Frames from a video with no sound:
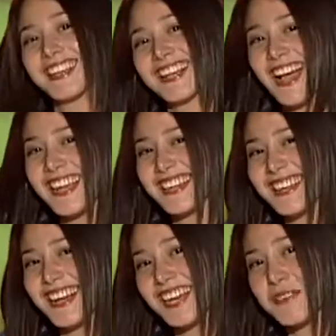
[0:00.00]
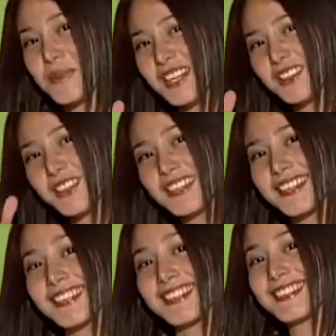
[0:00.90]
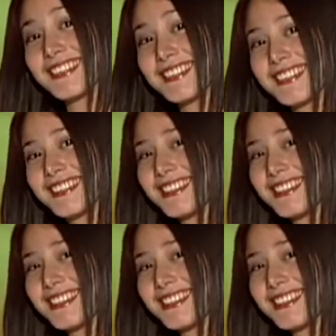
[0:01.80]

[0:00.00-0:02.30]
Kayo-kayo pala to eh. Nung